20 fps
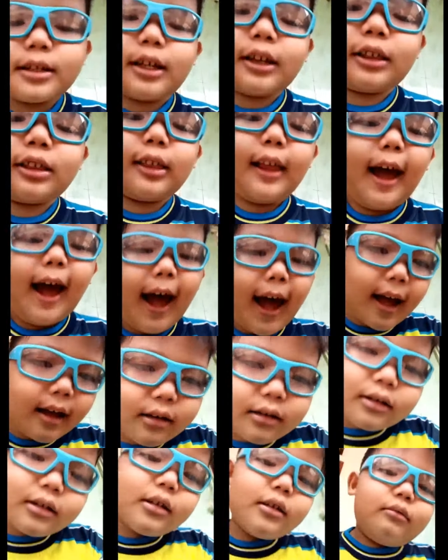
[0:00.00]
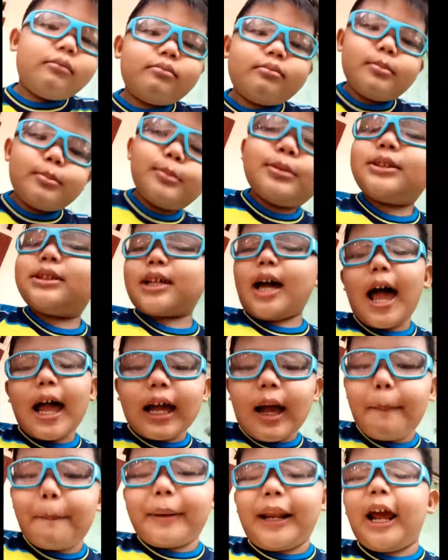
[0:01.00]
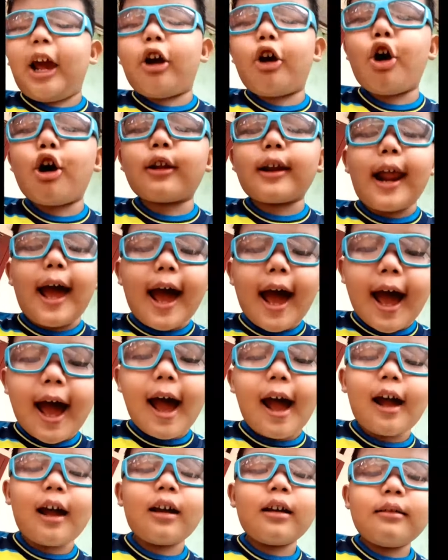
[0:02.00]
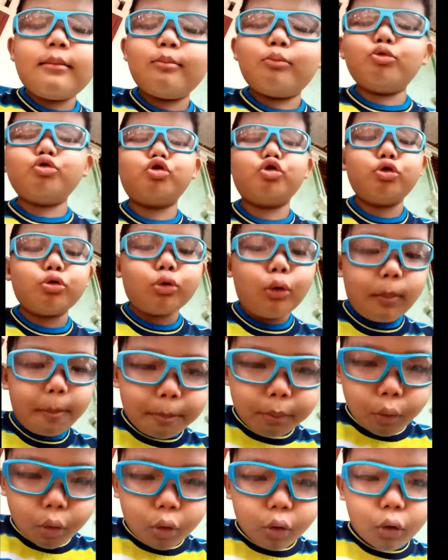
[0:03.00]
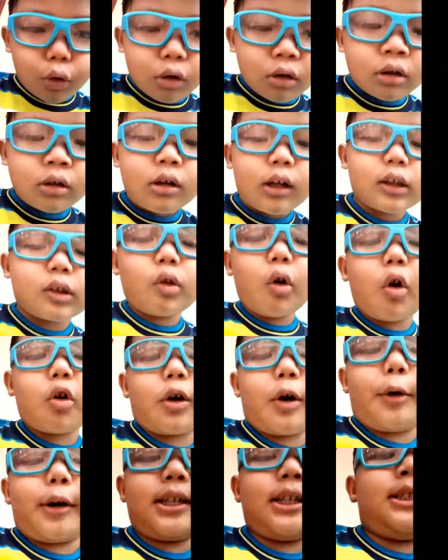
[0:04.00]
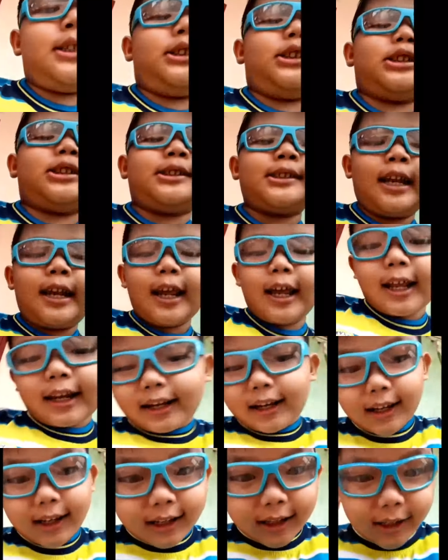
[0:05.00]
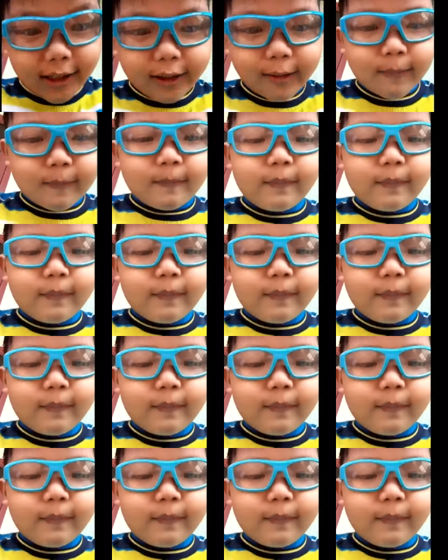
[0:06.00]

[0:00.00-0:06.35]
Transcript: kita bisa ngeprank orang musuh pun atau kawan kita sendiri